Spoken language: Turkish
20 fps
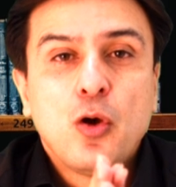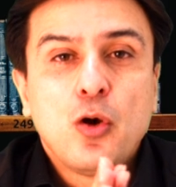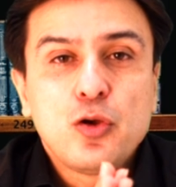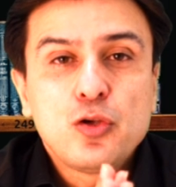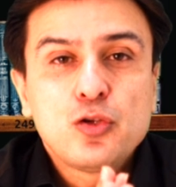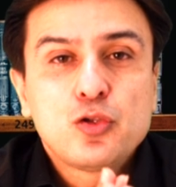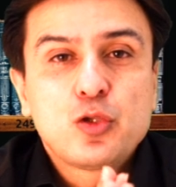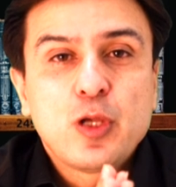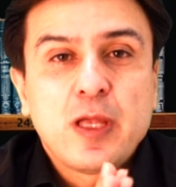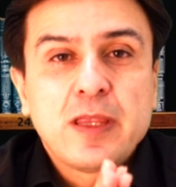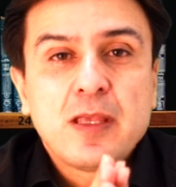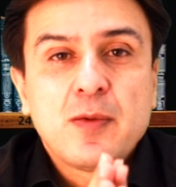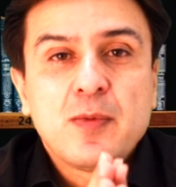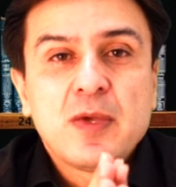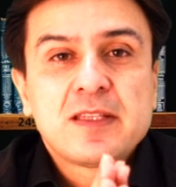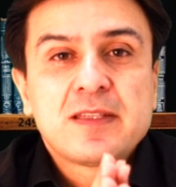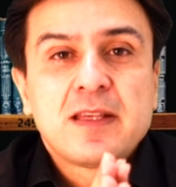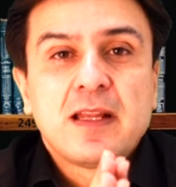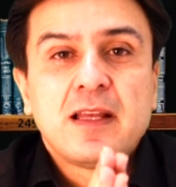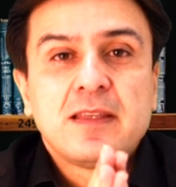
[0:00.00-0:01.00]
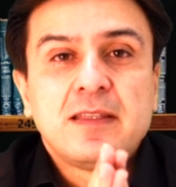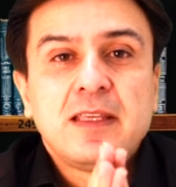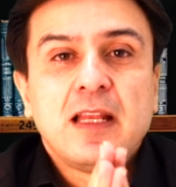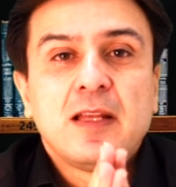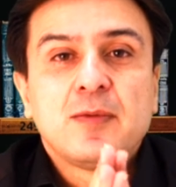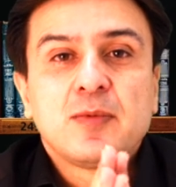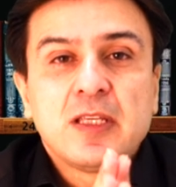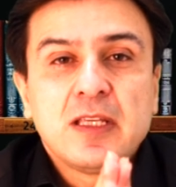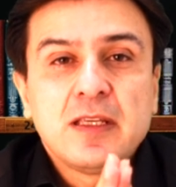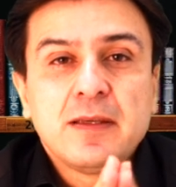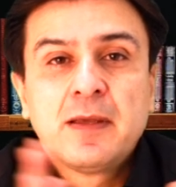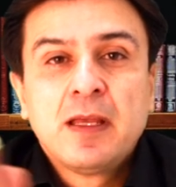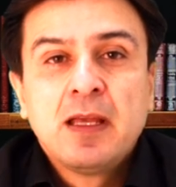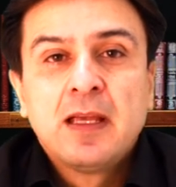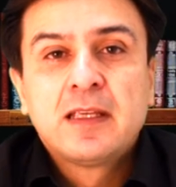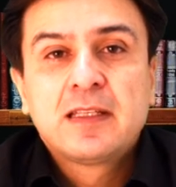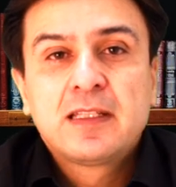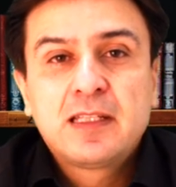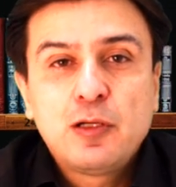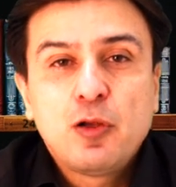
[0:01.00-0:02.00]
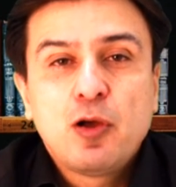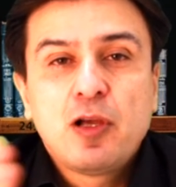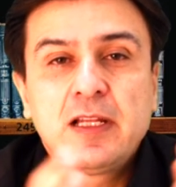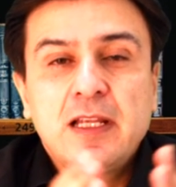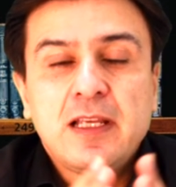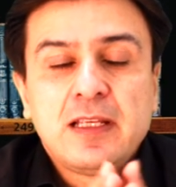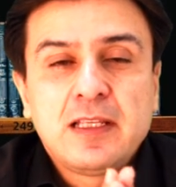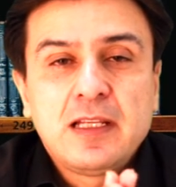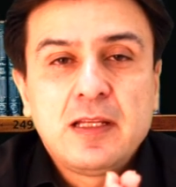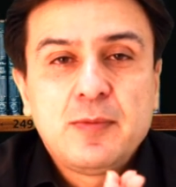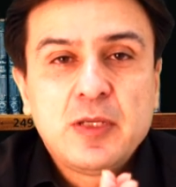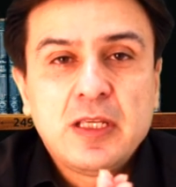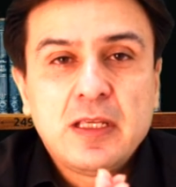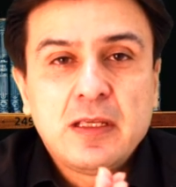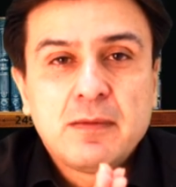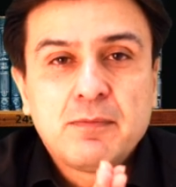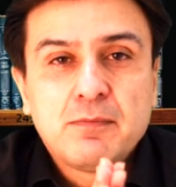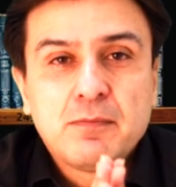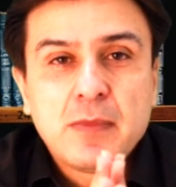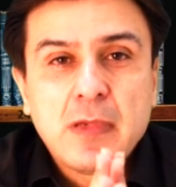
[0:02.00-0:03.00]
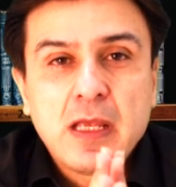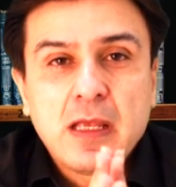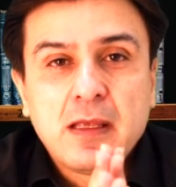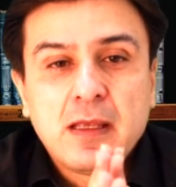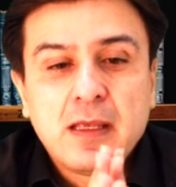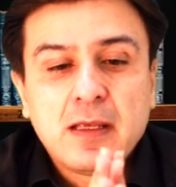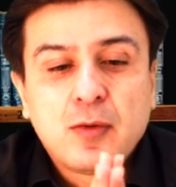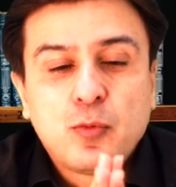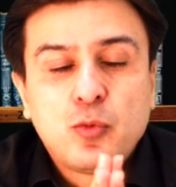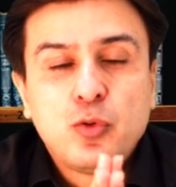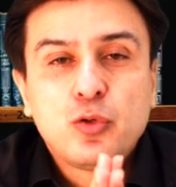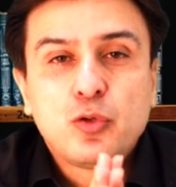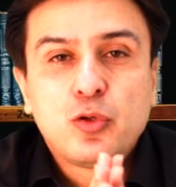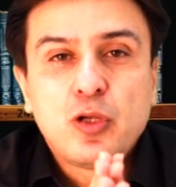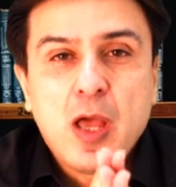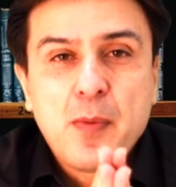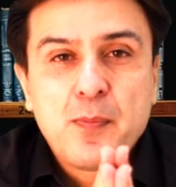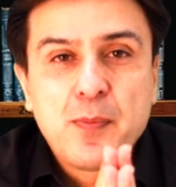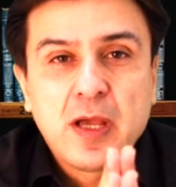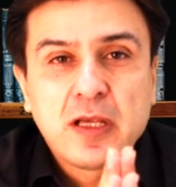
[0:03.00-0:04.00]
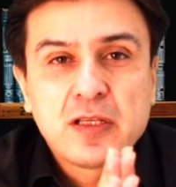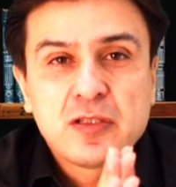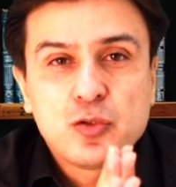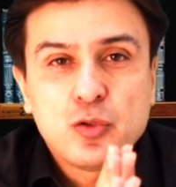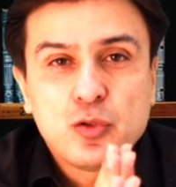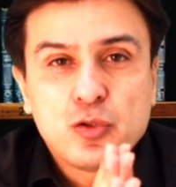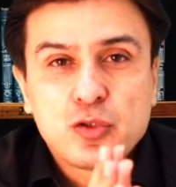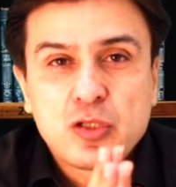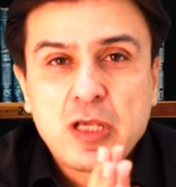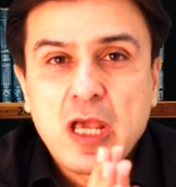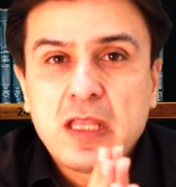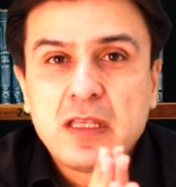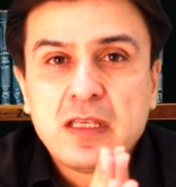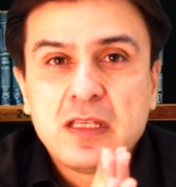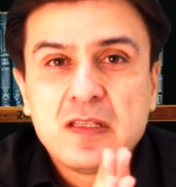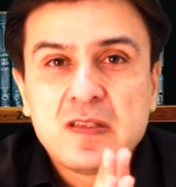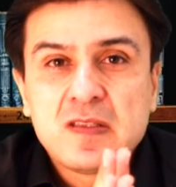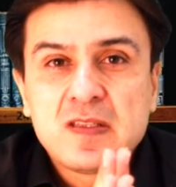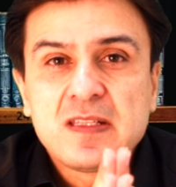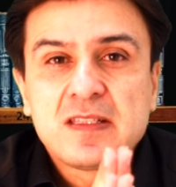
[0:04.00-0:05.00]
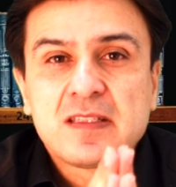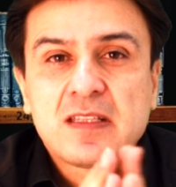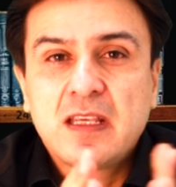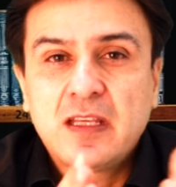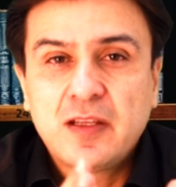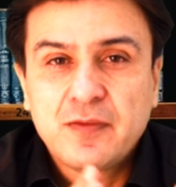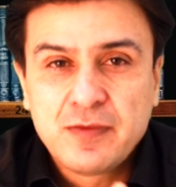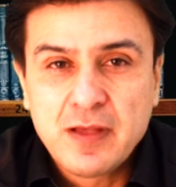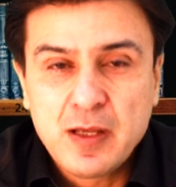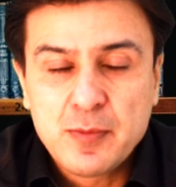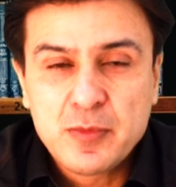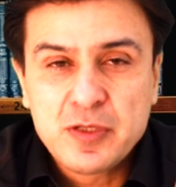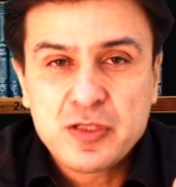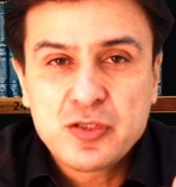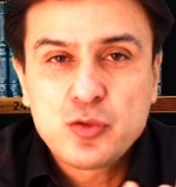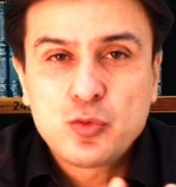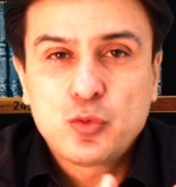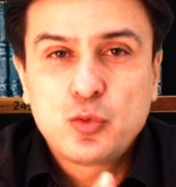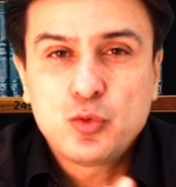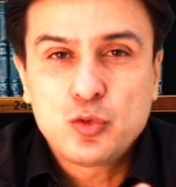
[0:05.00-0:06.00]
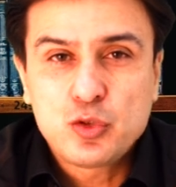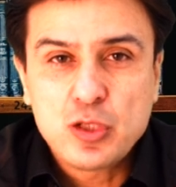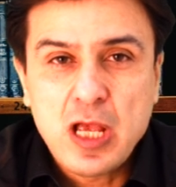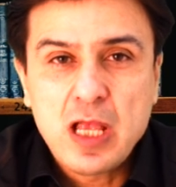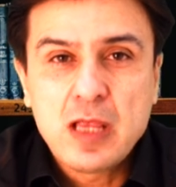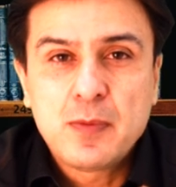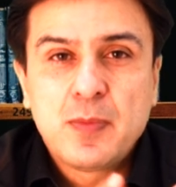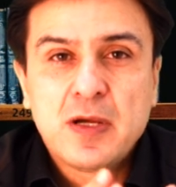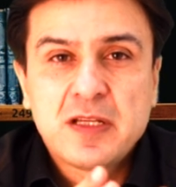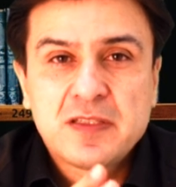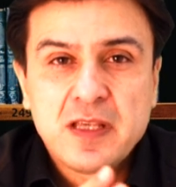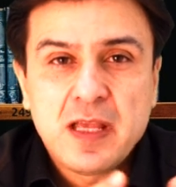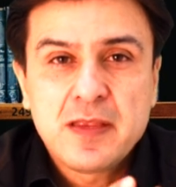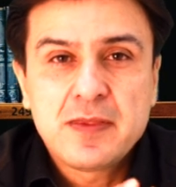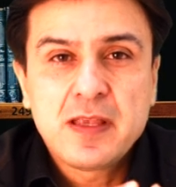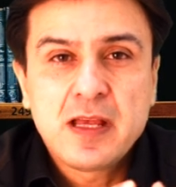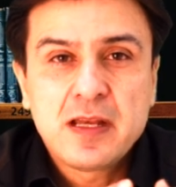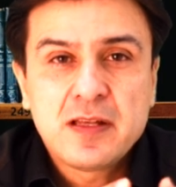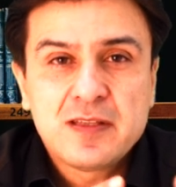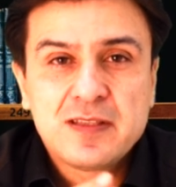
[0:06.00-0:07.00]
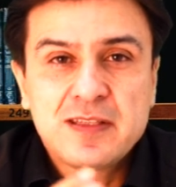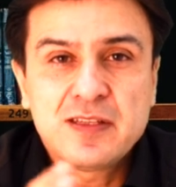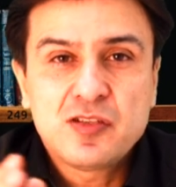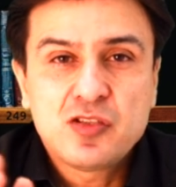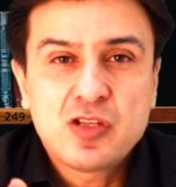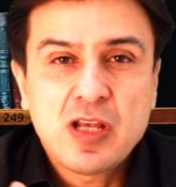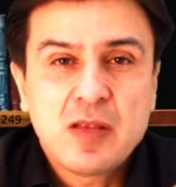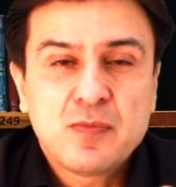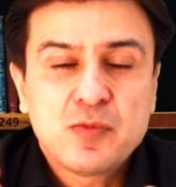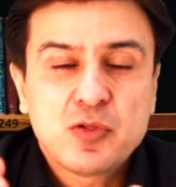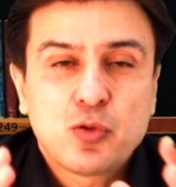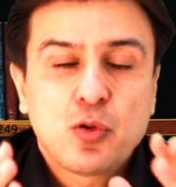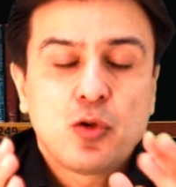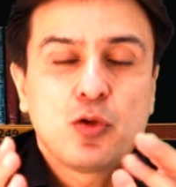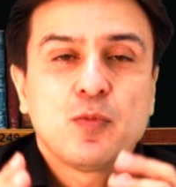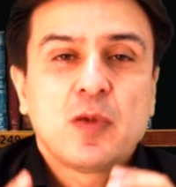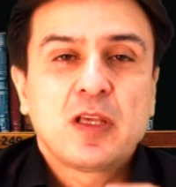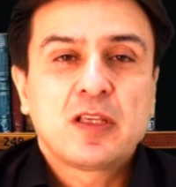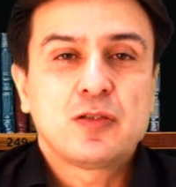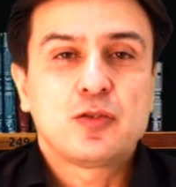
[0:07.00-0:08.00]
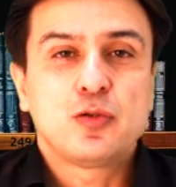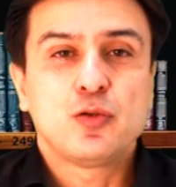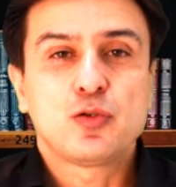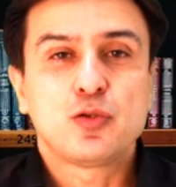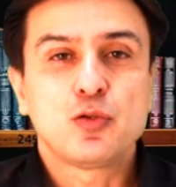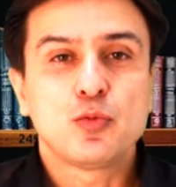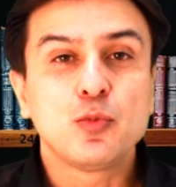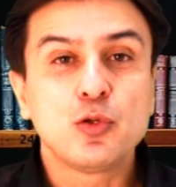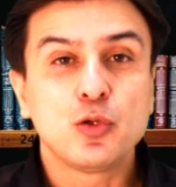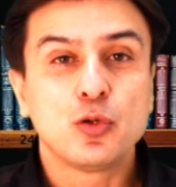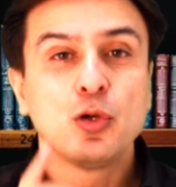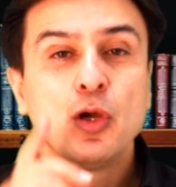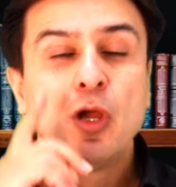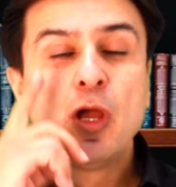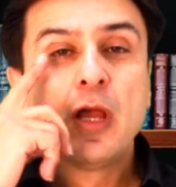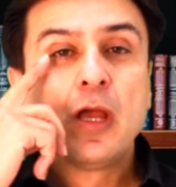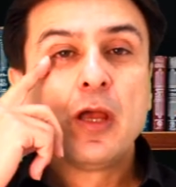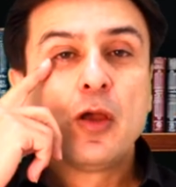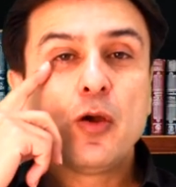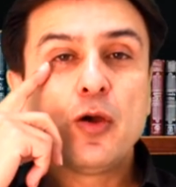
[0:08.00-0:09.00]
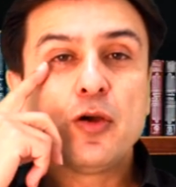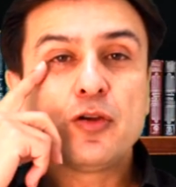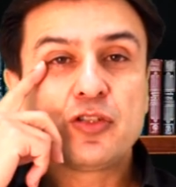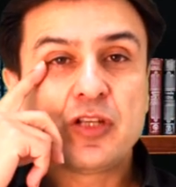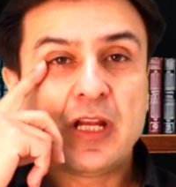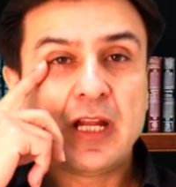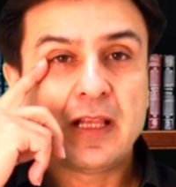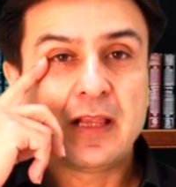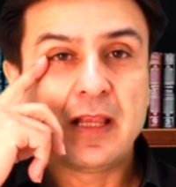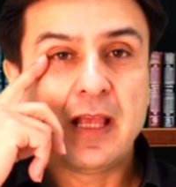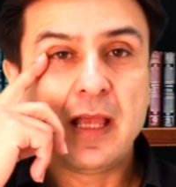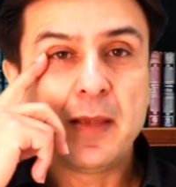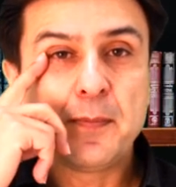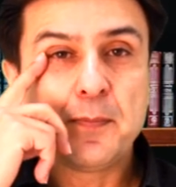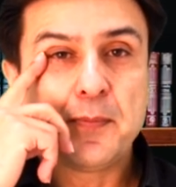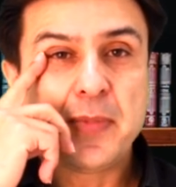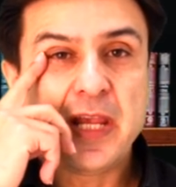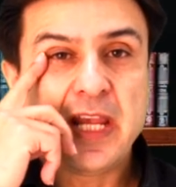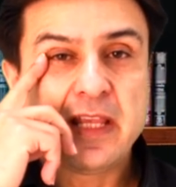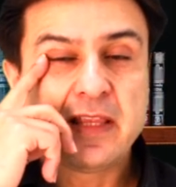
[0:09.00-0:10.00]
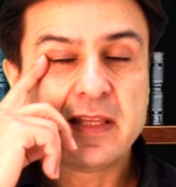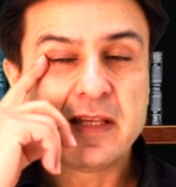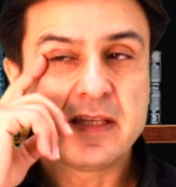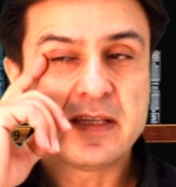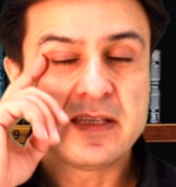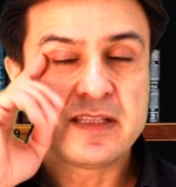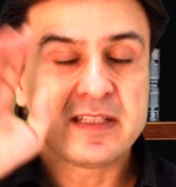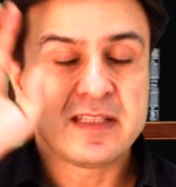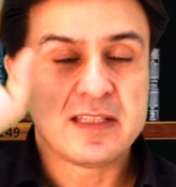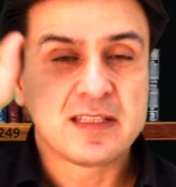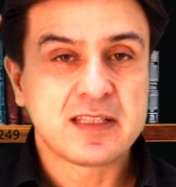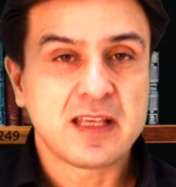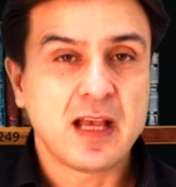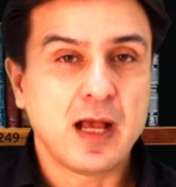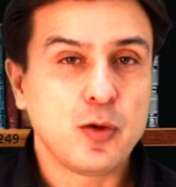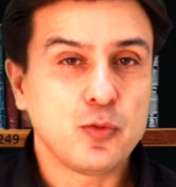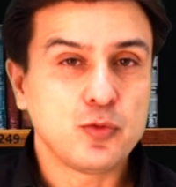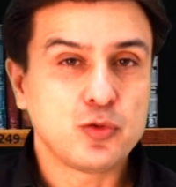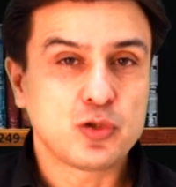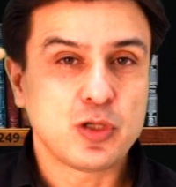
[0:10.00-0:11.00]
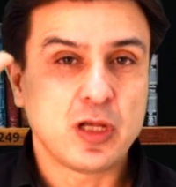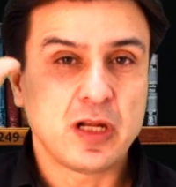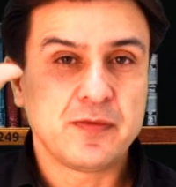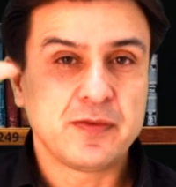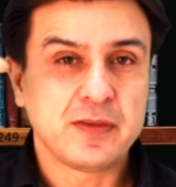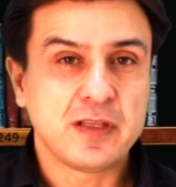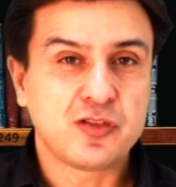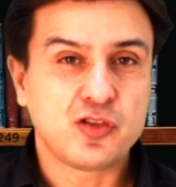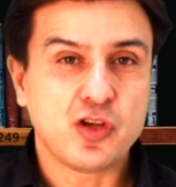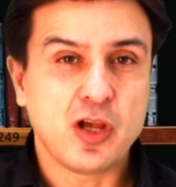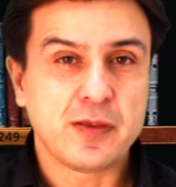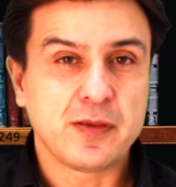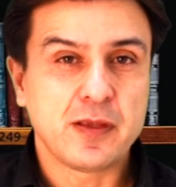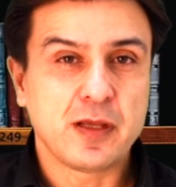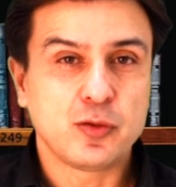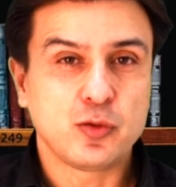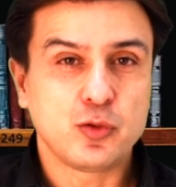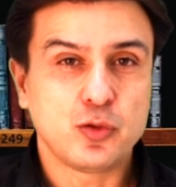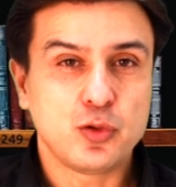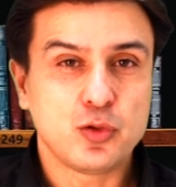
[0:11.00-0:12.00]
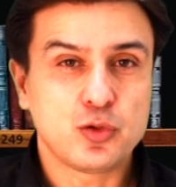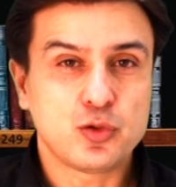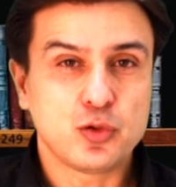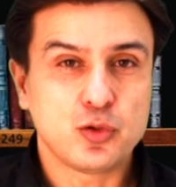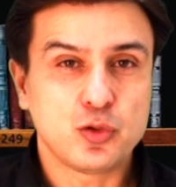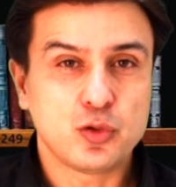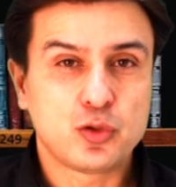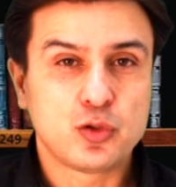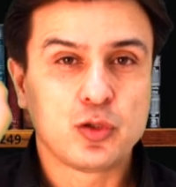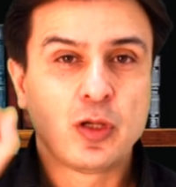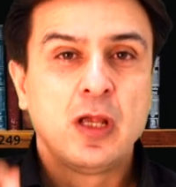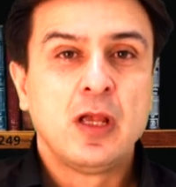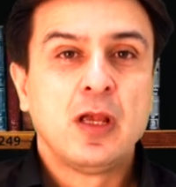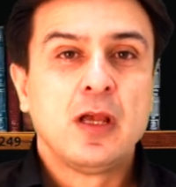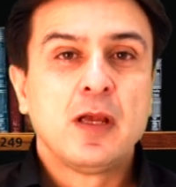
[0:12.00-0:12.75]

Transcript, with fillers: O yüzden de mesela diyelim ki kilo ile ilgili bir kurgu yapmak istiyoruz. Kendinizi zayıflamış, güzel, basenleriniz incelmiş görmek istiyorsunuz. Bunu öncelikle beyninizin sağ üst tarafında canlandırıyorsunuz.